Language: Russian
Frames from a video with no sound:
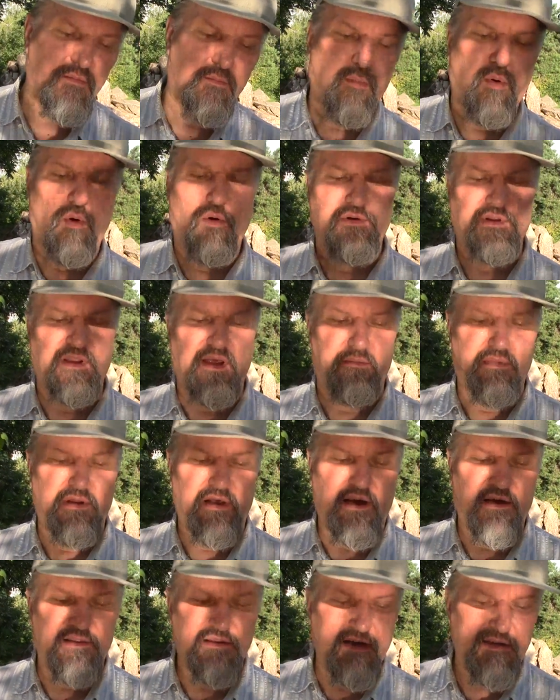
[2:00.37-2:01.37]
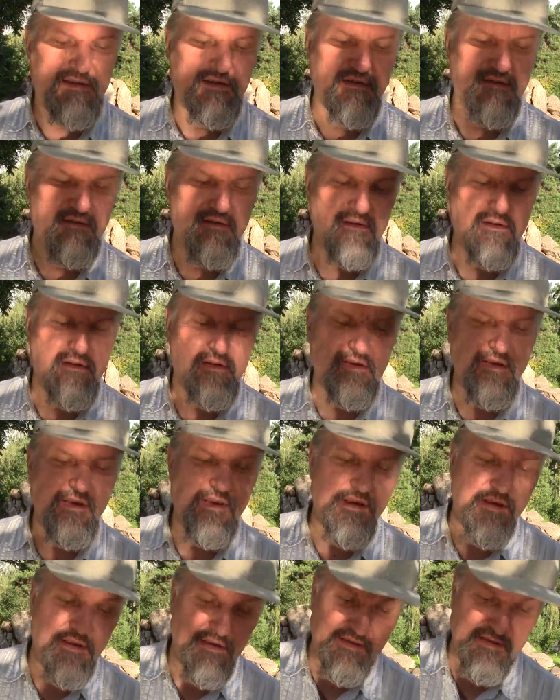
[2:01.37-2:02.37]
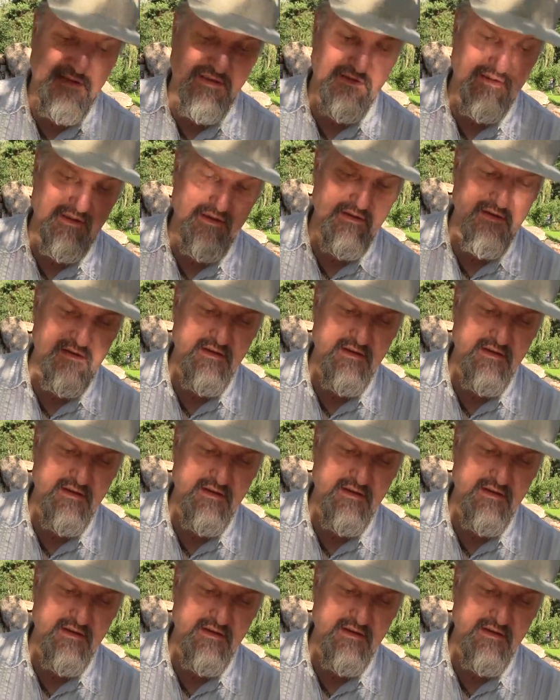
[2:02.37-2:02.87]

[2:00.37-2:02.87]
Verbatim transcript: полное благодати и истины.